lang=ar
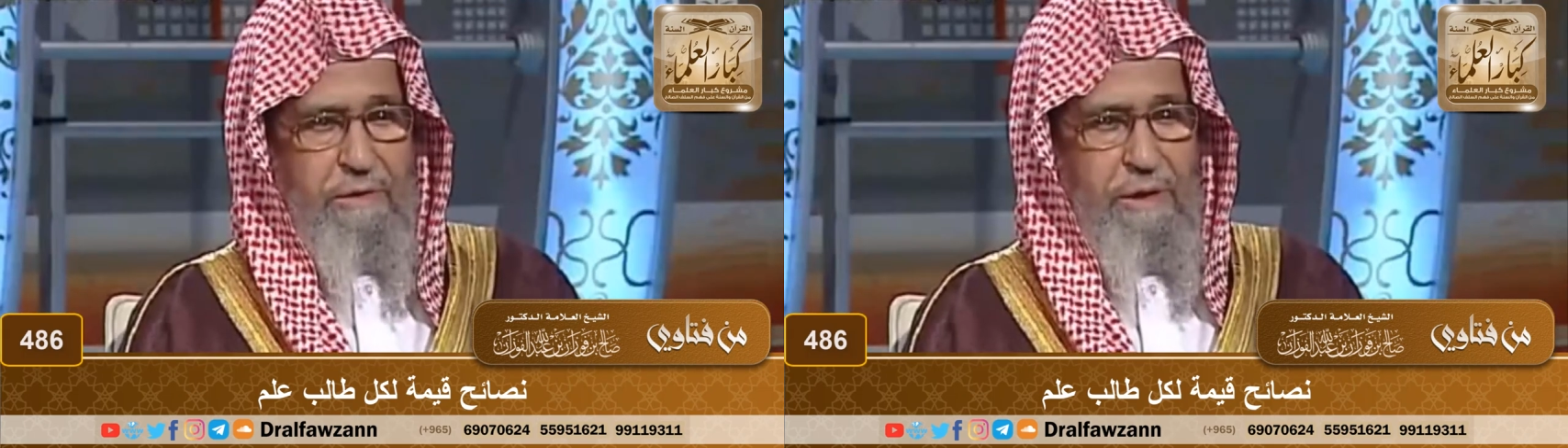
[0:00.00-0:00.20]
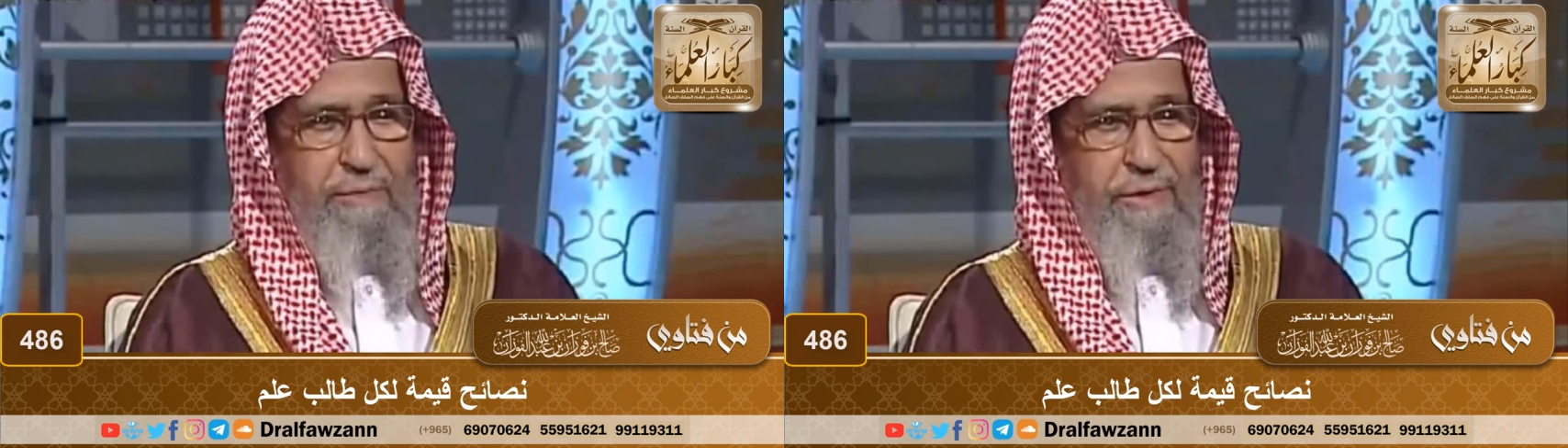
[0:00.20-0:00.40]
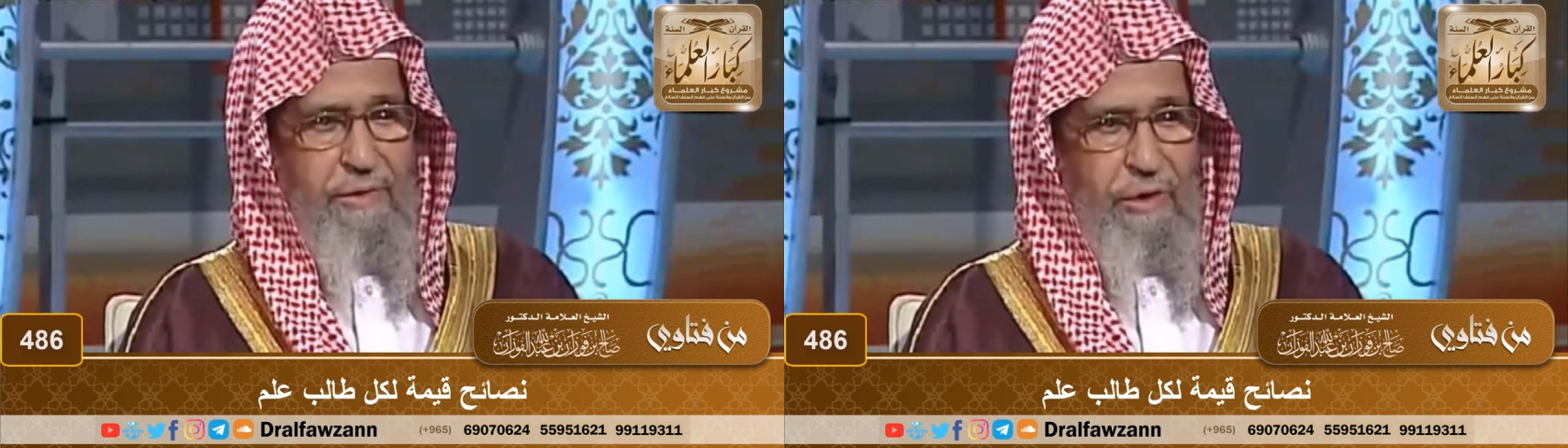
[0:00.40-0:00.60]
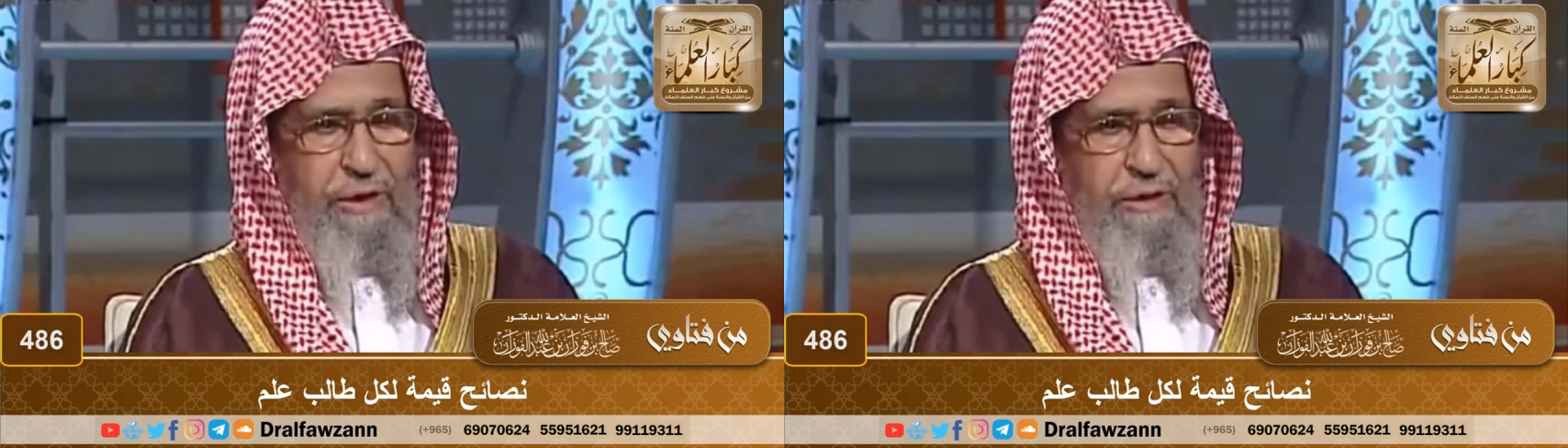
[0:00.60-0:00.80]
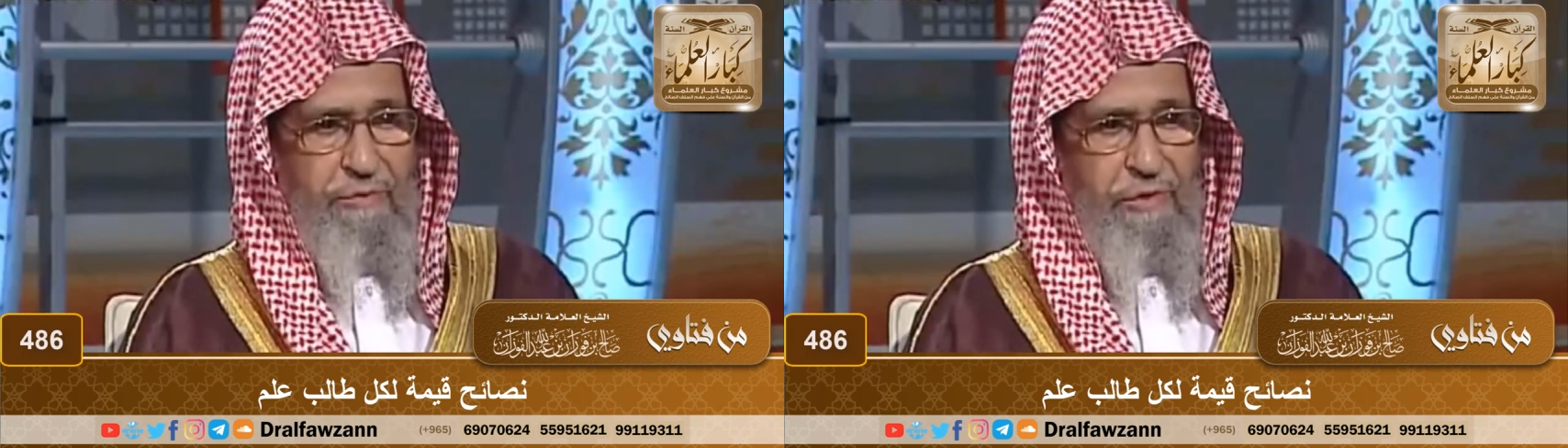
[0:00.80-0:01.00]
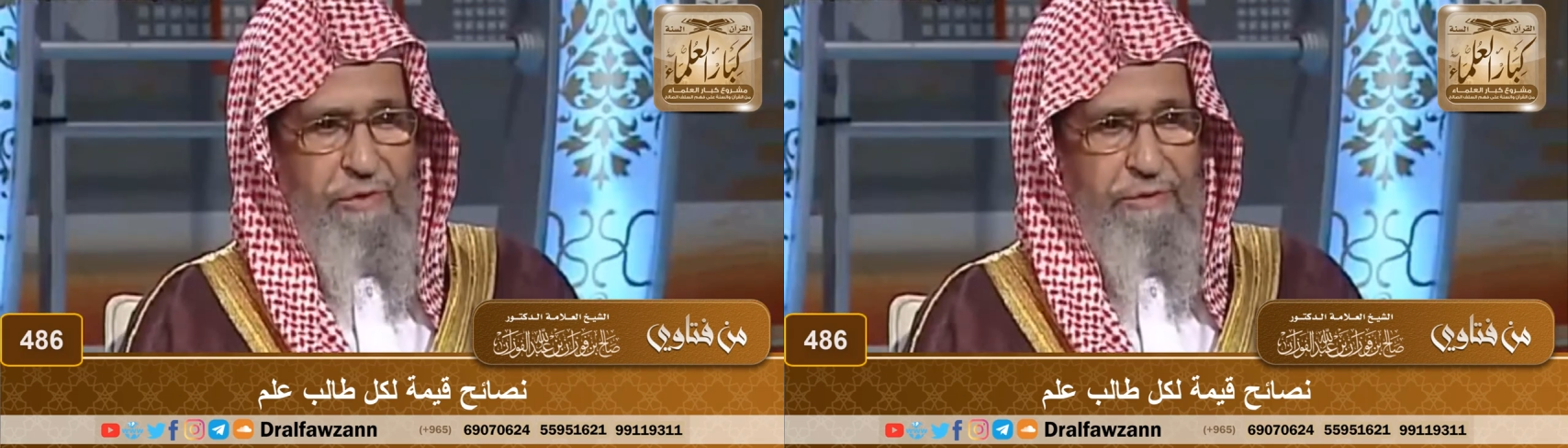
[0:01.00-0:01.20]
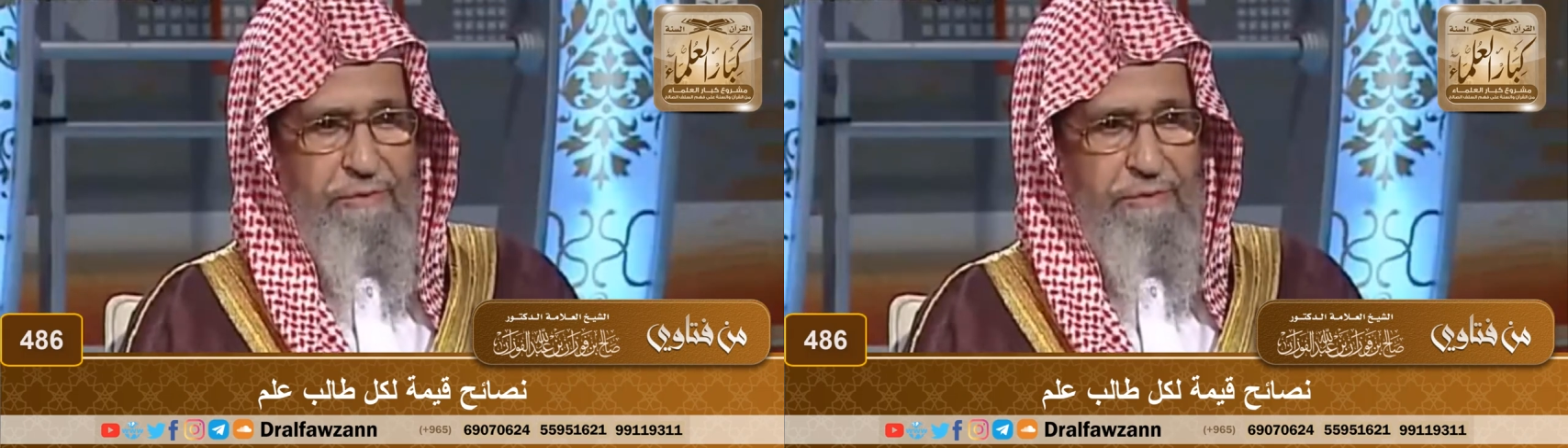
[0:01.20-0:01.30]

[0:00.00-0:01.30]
إلى من يعلمه